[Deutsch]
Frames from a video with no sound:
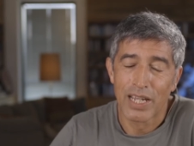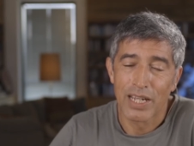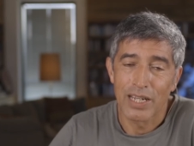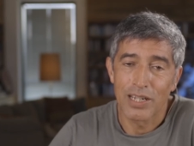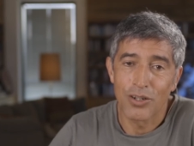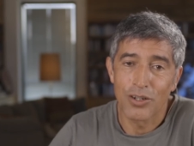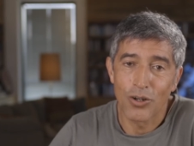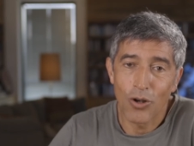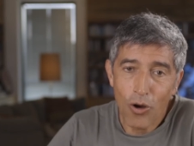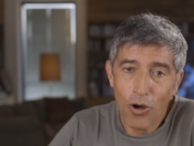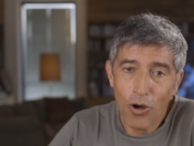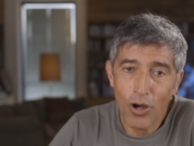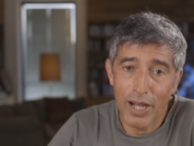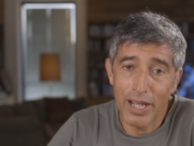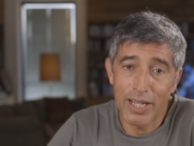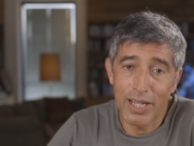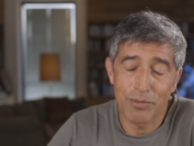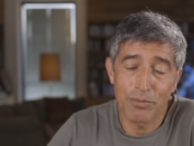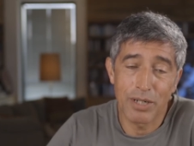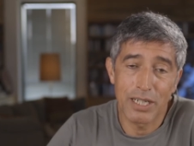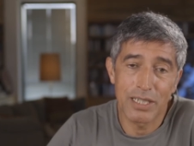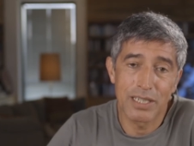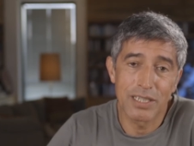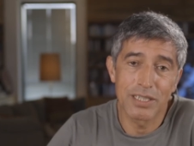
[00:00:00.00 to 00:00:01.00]
noch
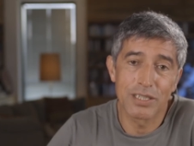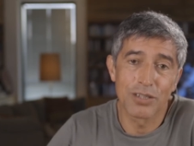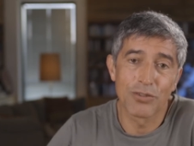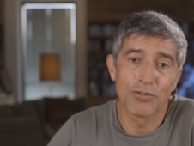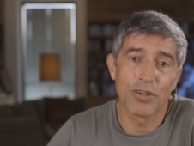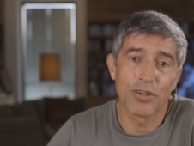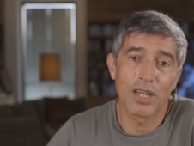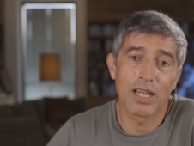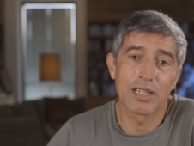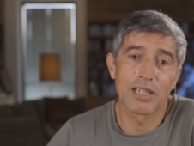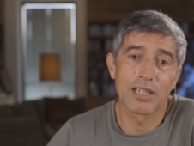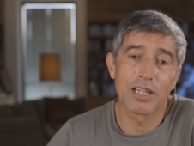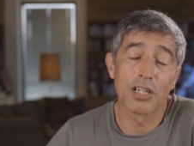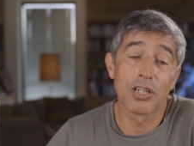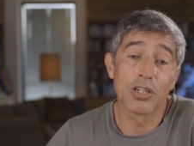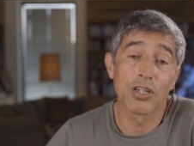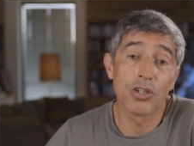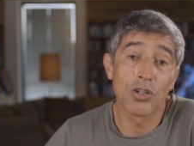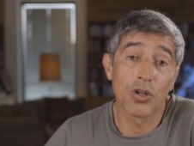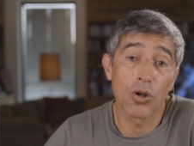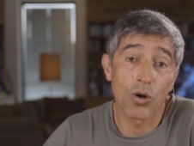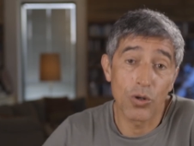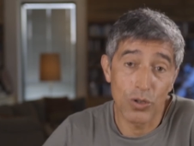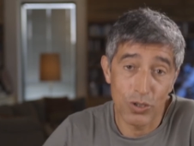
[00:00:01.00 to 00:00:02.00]
einmal diese Werte
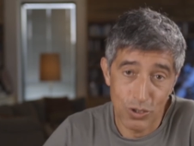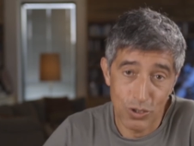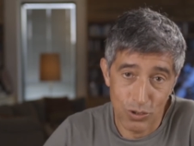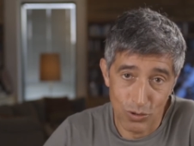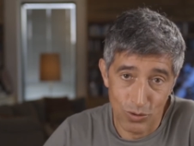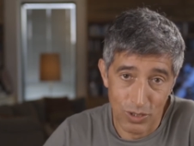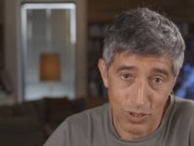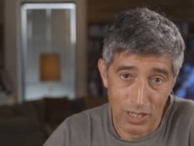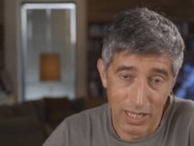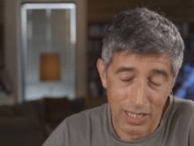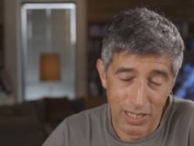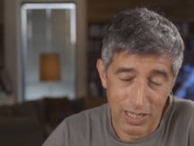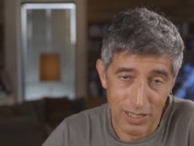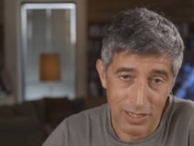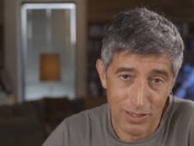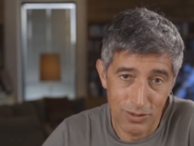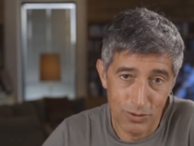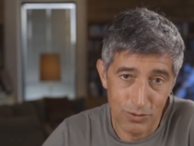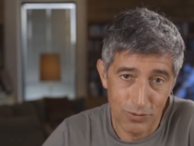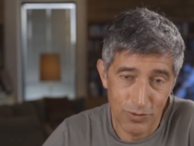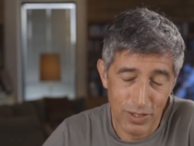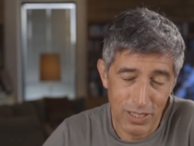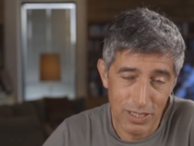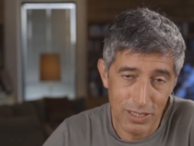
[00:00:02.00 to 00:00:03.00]
neu zu denken
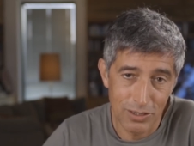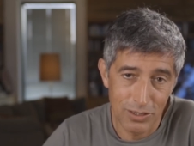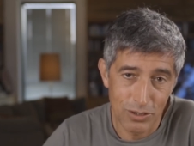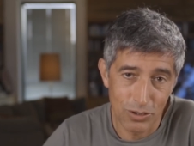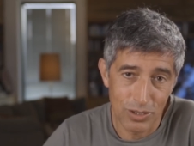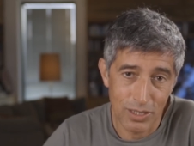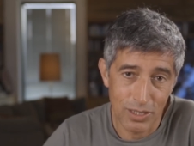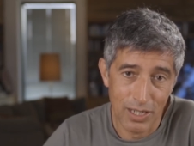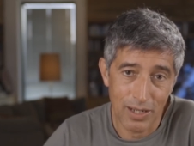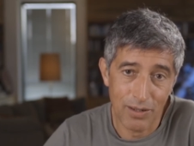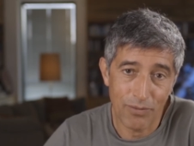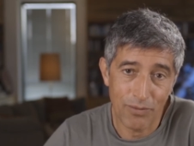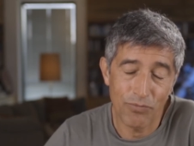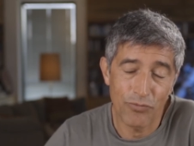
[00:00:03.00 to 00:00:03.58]
und wirklich zu sagen,